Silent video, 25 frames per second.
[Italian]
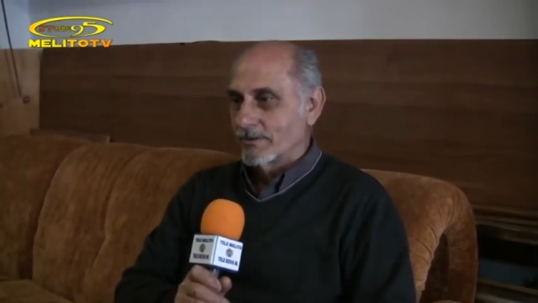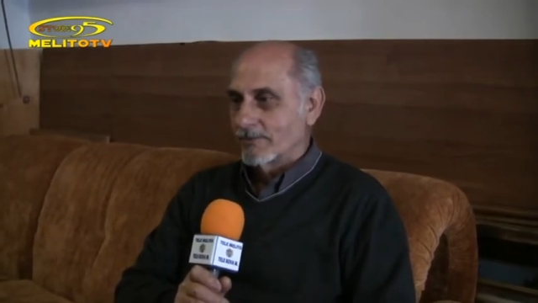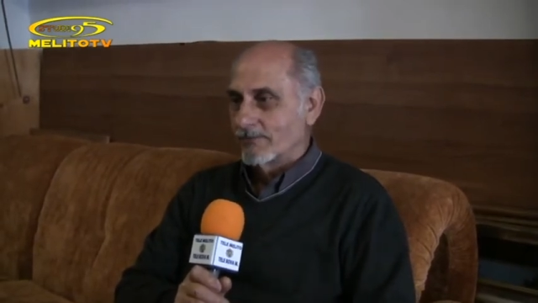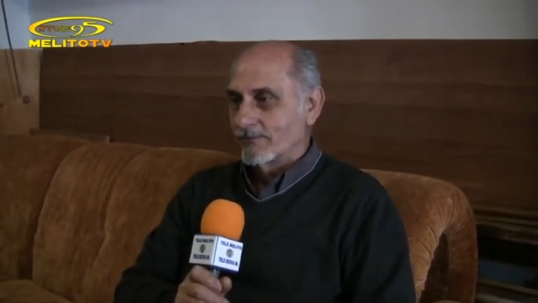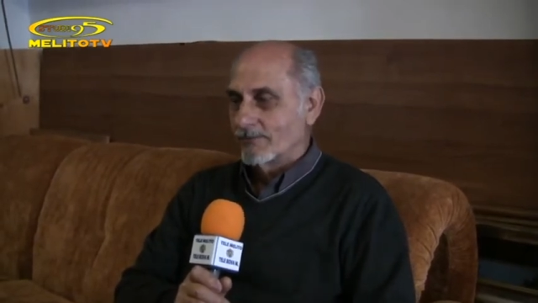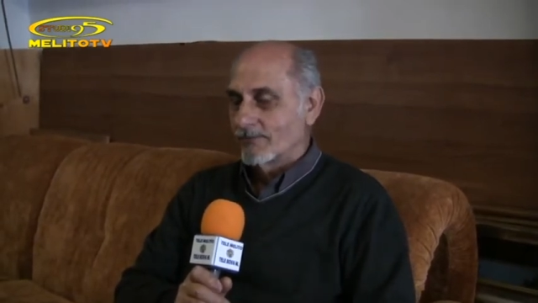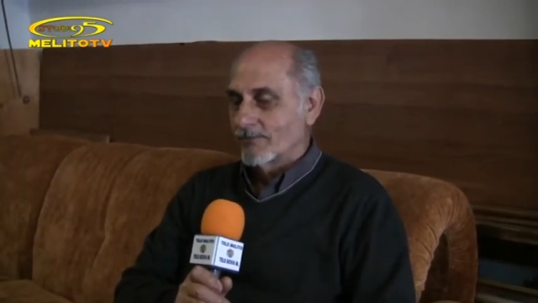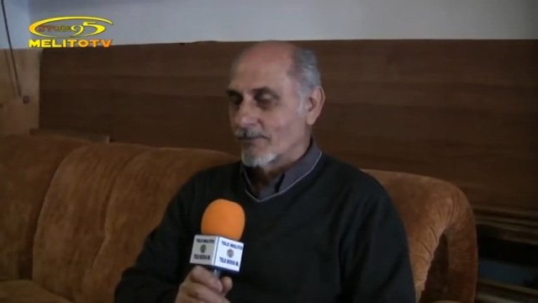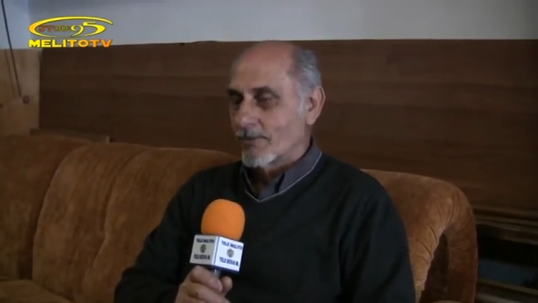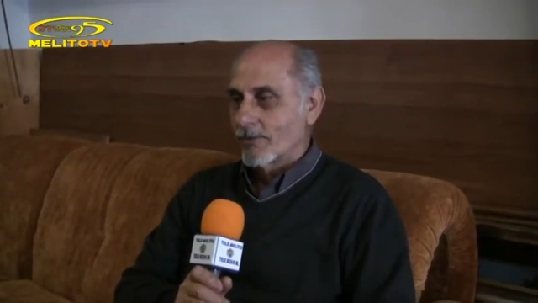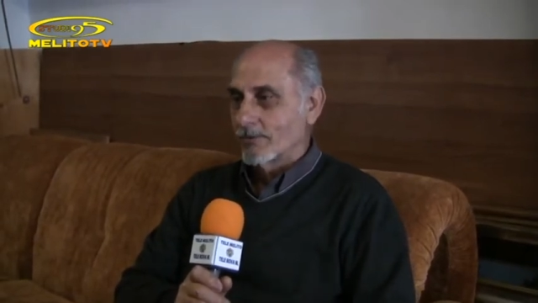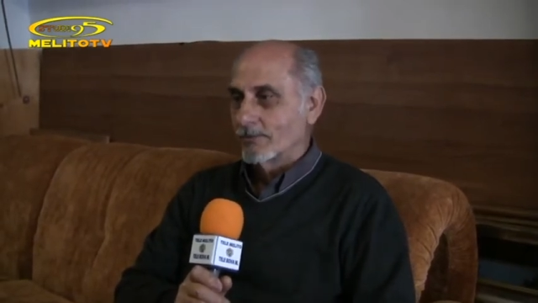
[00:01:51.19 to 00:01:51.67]

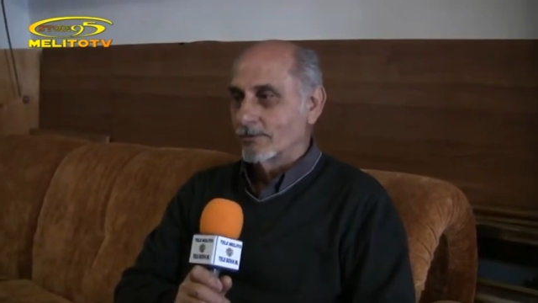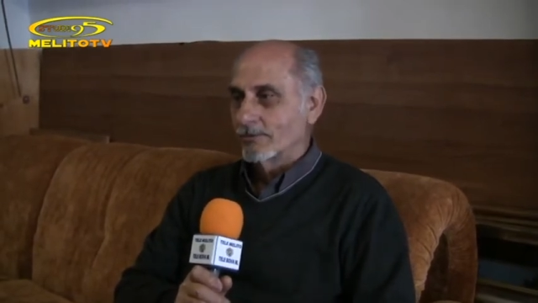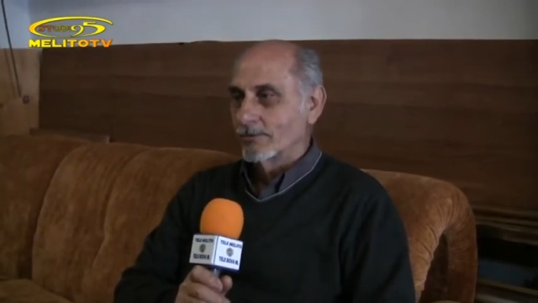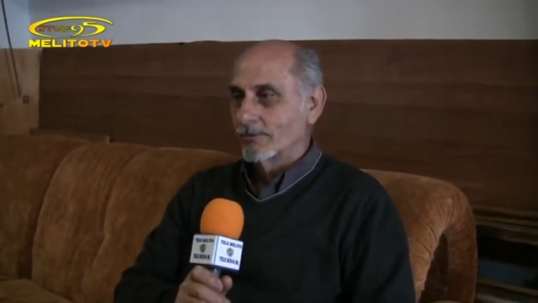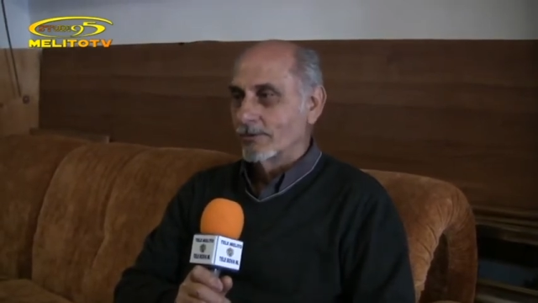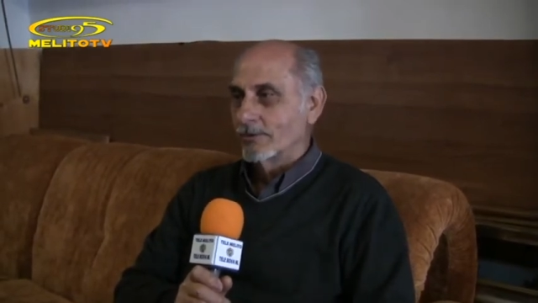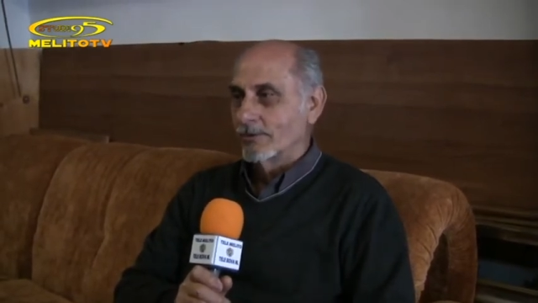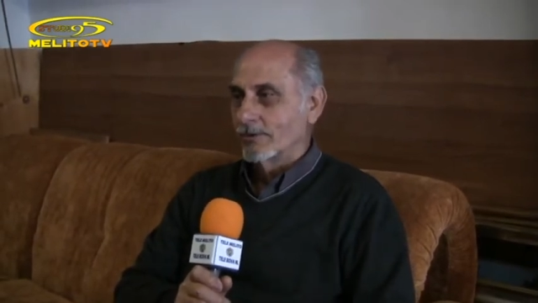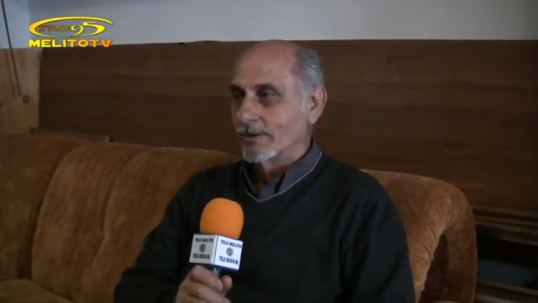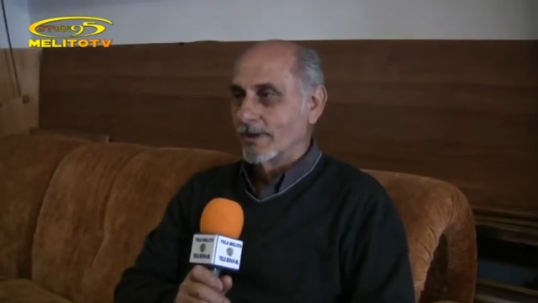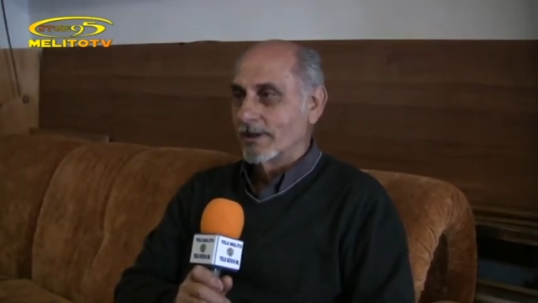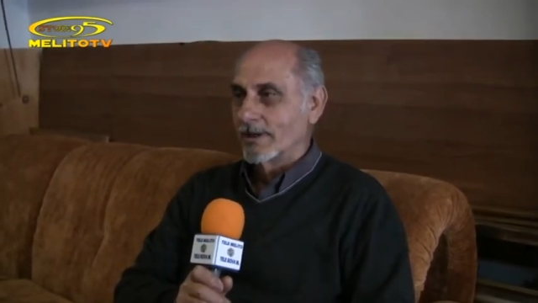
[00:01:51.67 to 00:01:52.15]

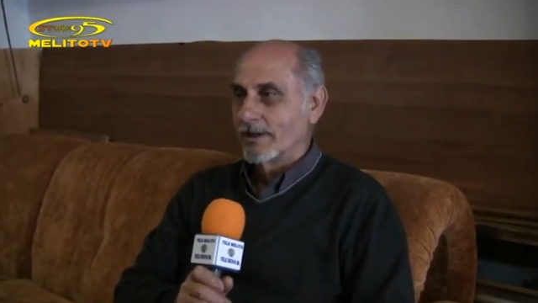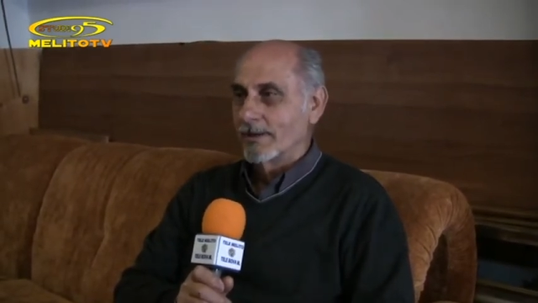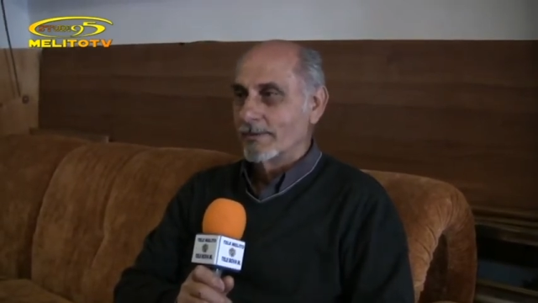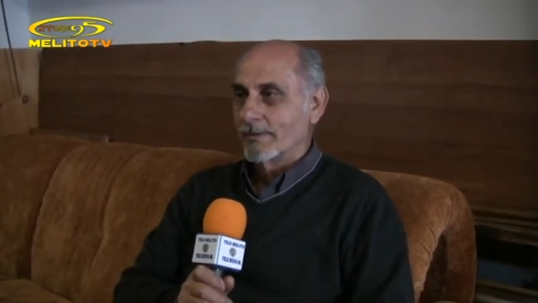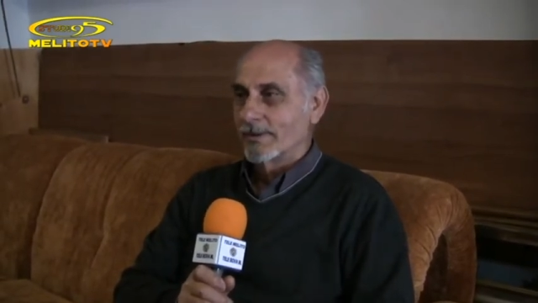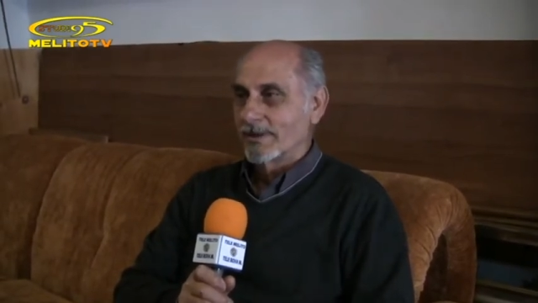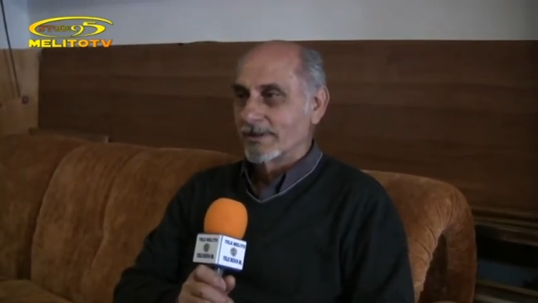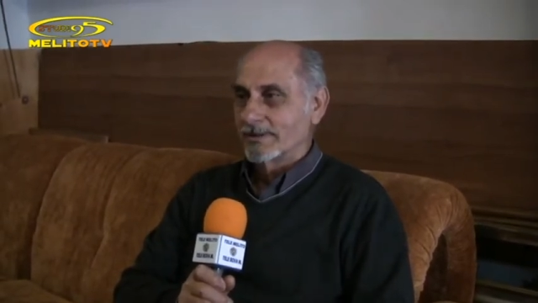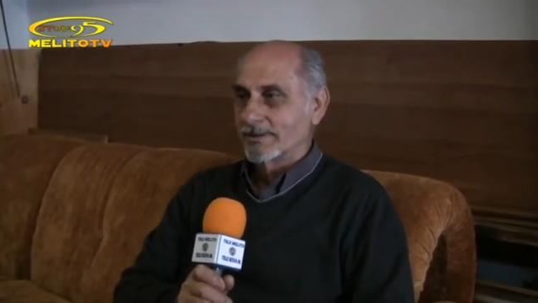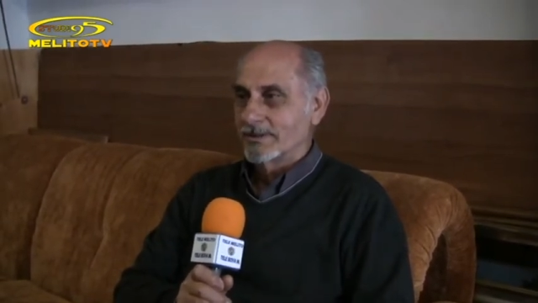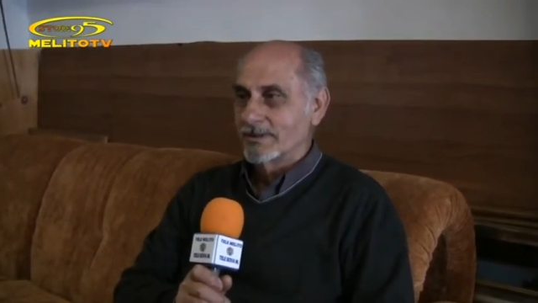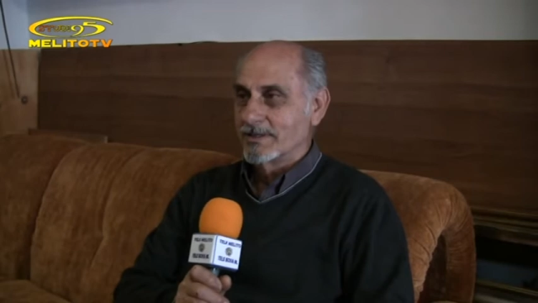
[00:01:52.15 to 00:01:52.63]
confronto nelle
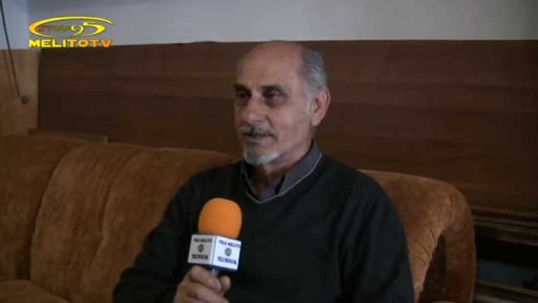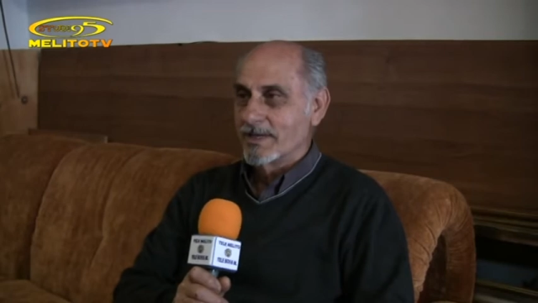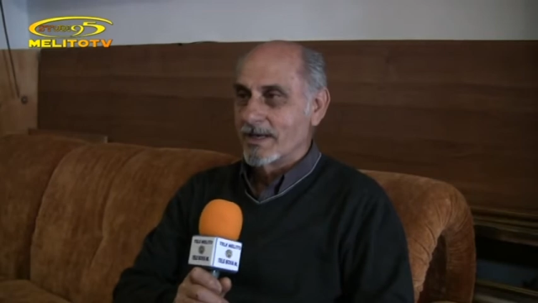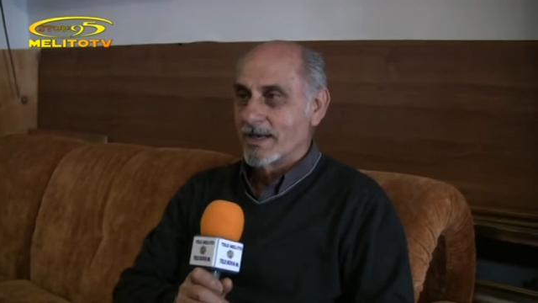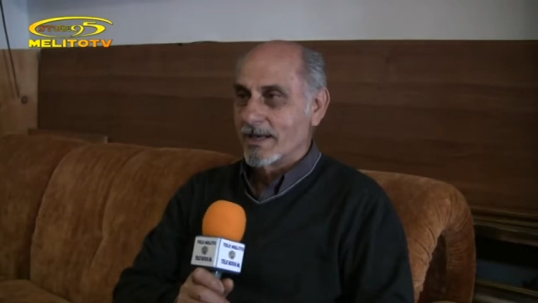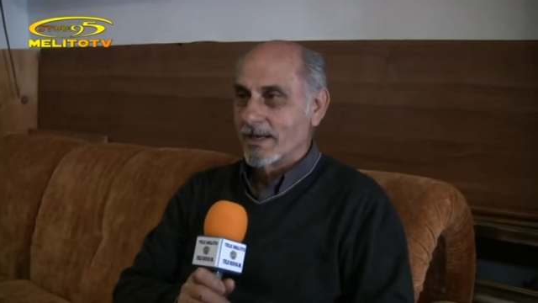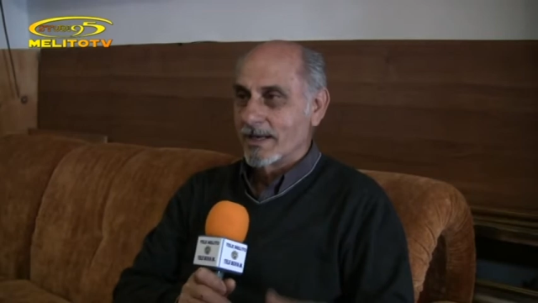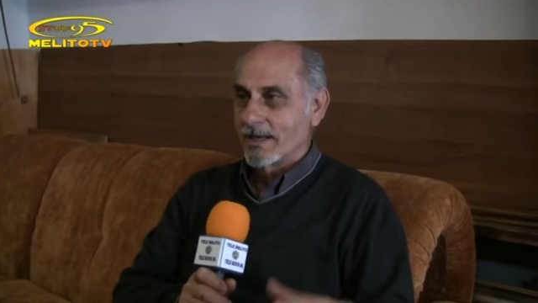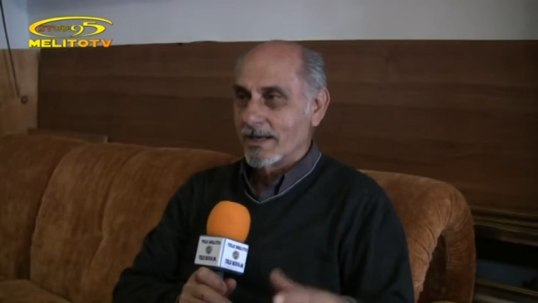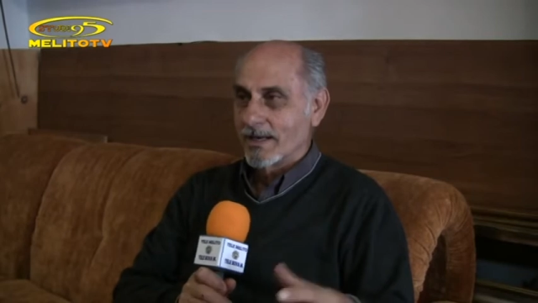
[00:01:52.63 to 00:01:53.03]
platie,